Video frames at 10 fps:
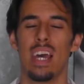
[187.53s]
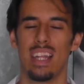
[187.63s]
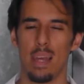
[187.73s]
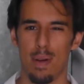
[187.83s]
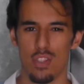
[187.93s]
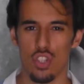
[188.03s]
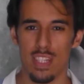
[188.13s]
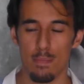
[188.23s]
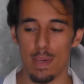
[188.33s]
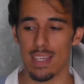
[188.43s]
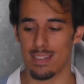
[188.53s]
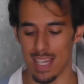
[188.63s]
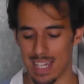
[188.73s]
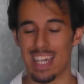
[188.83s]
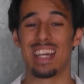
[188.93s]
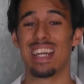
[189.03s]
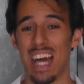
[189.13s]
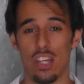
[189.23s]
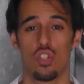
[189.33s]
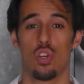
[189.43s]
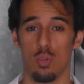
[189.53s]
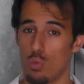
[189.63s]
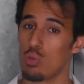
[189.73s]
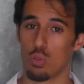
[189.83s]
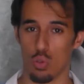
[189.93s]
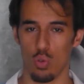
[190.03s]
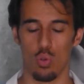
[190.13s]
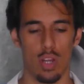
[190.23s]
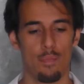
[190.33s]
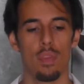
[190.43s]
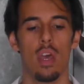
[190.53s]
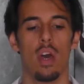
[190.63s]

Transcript: delle pagine spesse che rilasciano molto colore.